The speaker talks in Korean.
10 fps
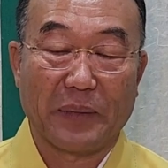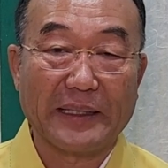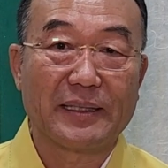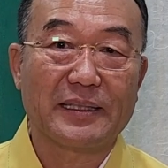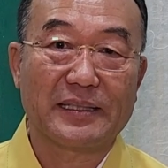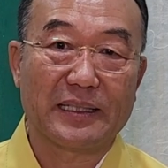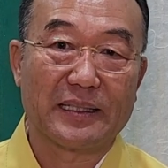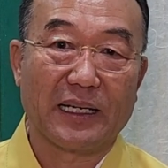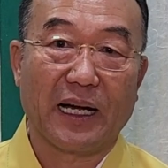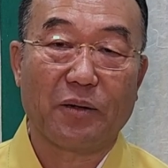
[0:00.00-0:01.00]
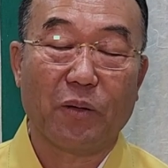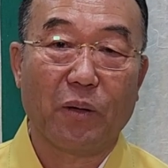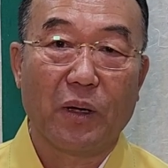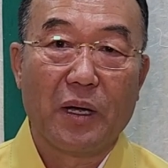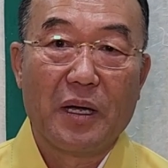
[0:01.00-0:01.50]
반드시 이걸
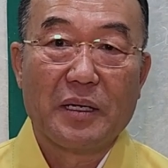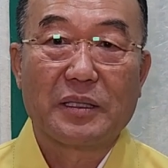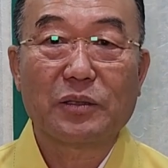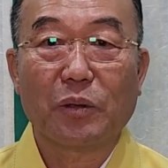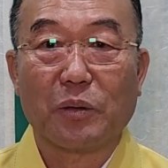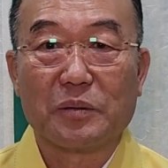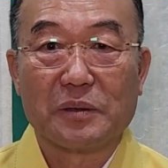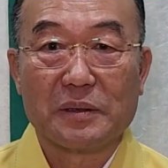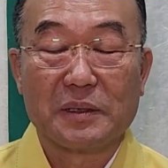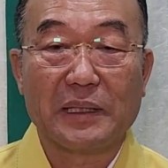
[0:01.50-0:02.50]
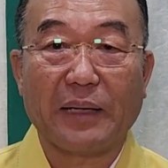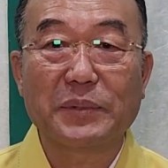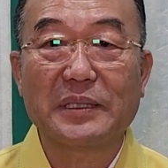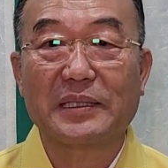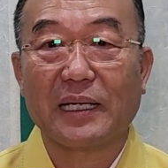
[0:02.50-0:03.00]
하고 그리고 그
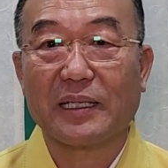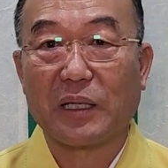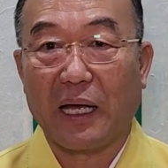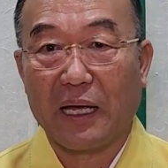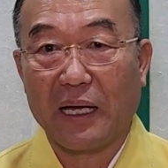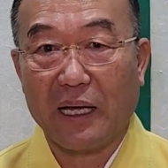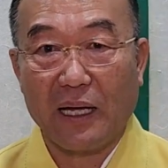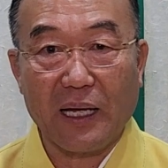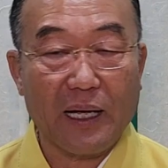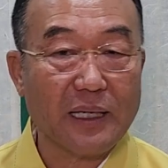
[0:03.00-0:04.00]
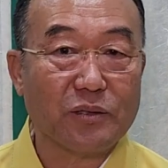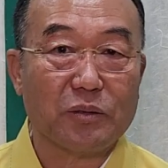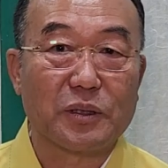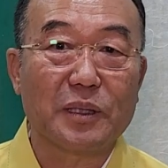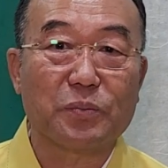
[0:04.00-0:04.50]
나머지 시간은
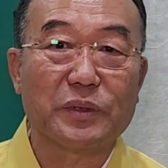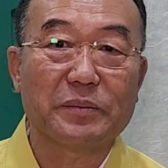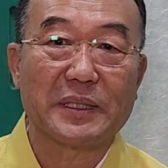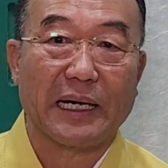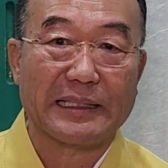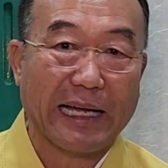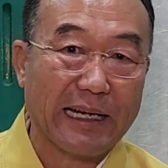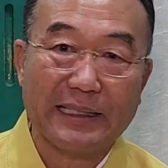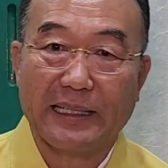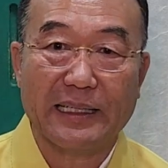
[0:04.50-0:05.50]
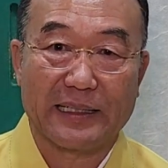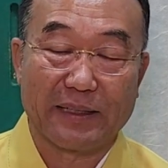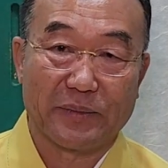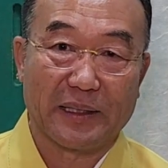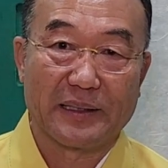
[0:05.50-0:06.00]
계속 덕분입니다. 따라다녀야
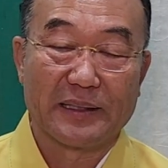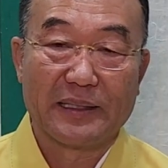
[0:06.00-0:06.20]
됩니다.